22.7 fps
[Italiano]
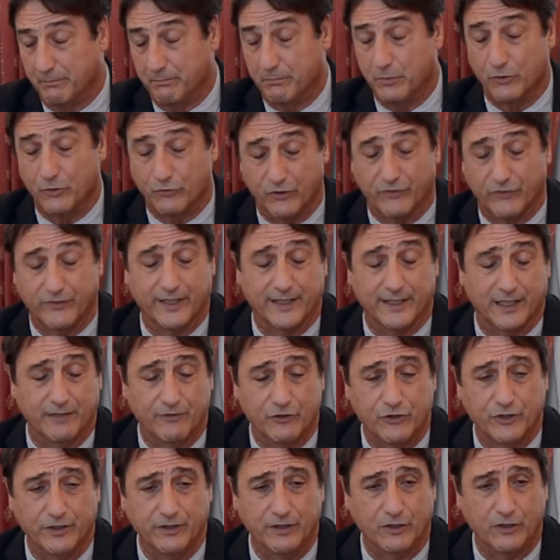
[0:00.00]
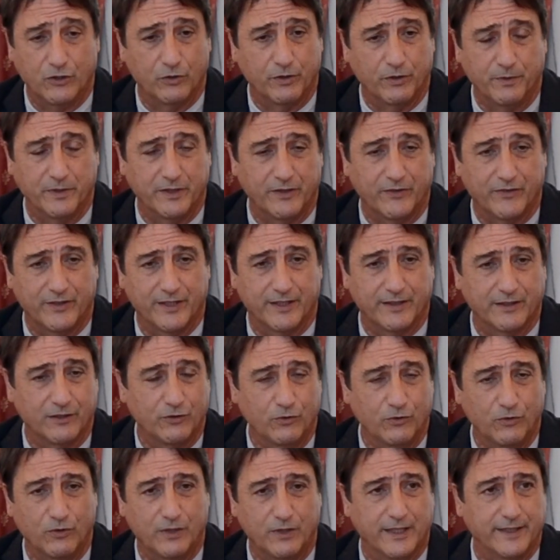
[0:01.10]
poi c'è stata la vicenda del Covid, quindi è stata
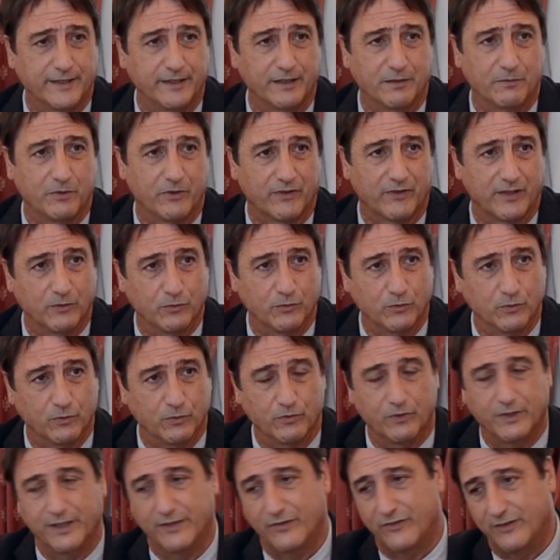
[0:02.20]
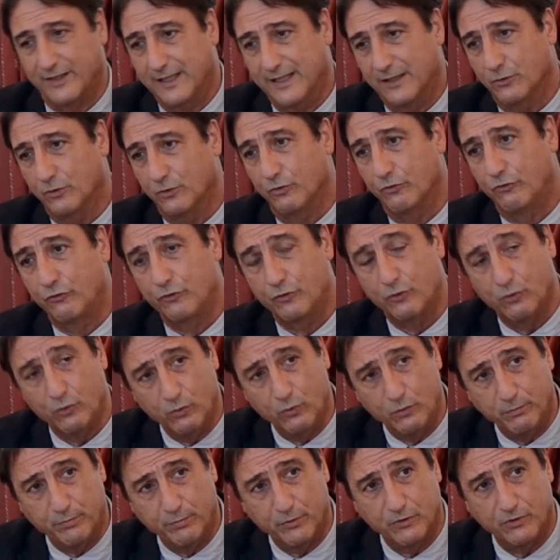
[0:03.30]
collocata in quest'autunno. È stato
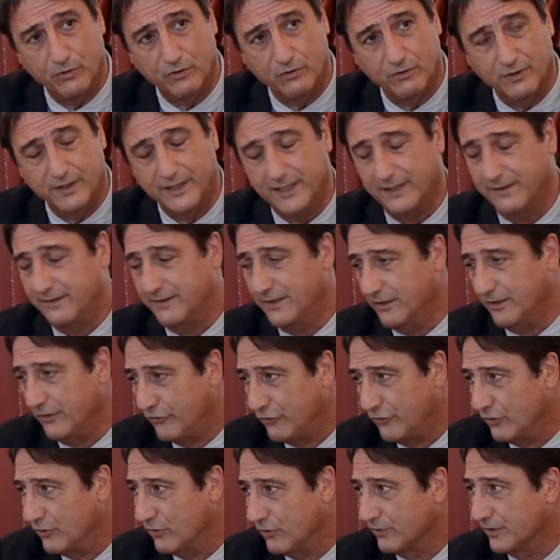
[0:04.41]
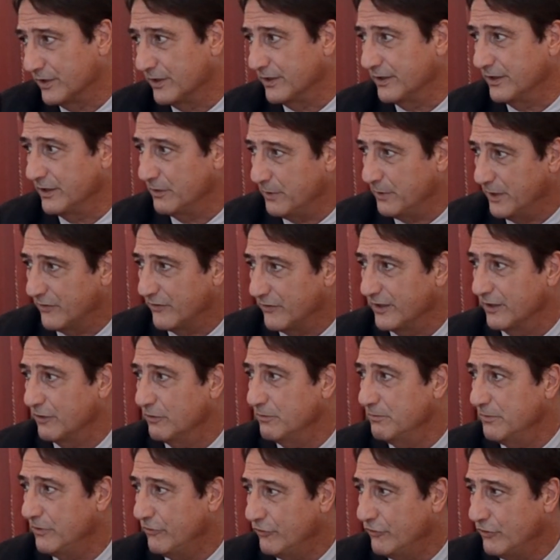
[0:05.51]
scrupolo e attenzione di questa
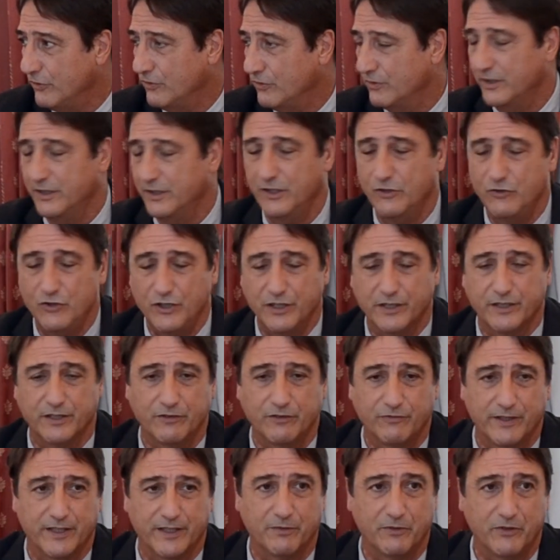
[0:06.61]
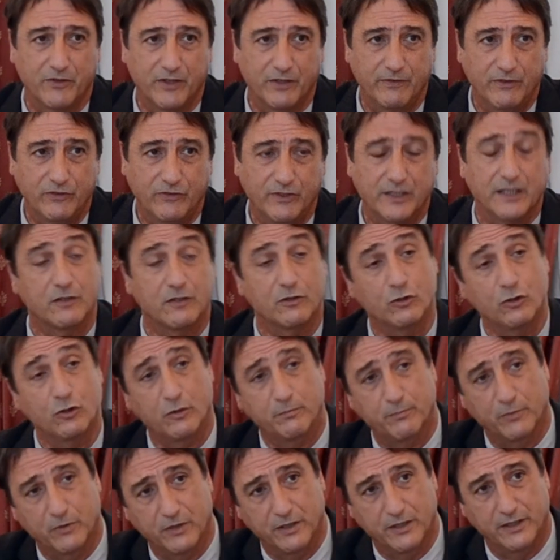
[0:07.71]
Commissione decidere di fare questa visita
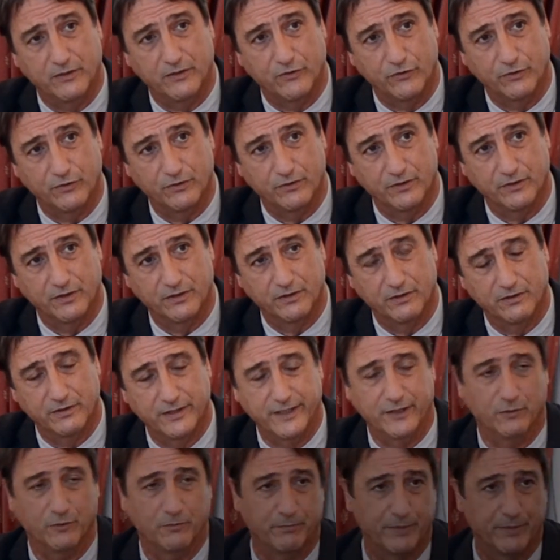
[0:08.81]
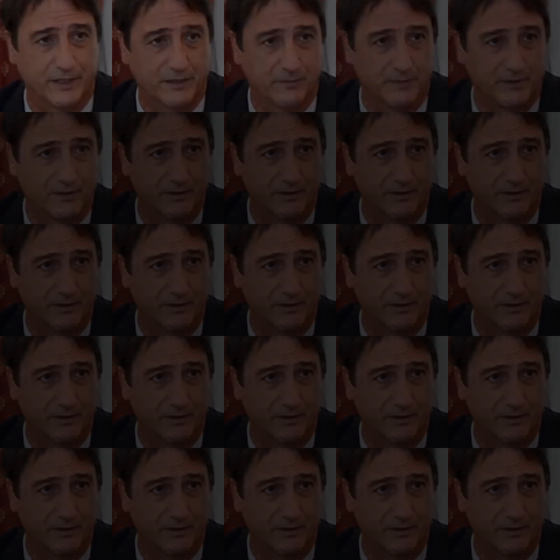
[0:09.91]
dopo le elezioni e non prima.